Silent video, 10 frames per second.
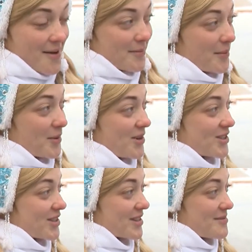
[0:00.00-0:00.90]

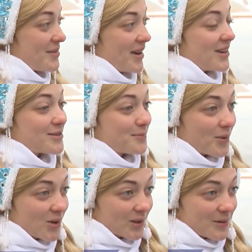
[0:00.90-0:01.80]
побольше занимались
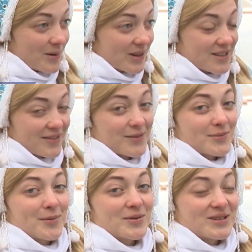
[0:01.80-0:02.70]
спортом,
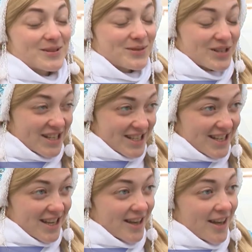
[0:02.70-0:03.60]
активным образом
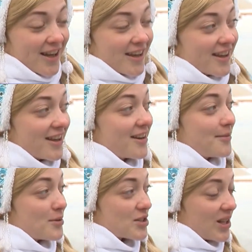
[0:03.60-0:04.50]
жизни.
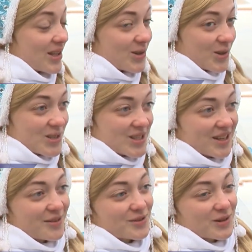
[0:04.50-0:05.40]
И пожелать
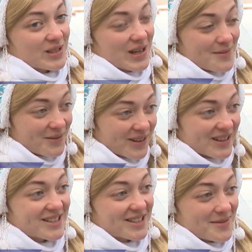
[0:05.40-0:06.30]
хочется всего
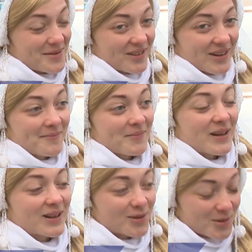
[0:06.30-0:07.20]
самого-самого
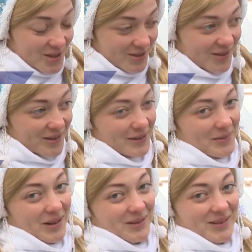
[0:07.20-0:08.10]
лучшего в
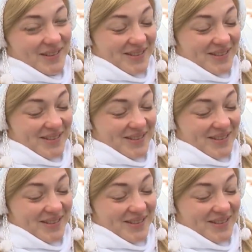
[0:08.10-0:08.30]
этом году.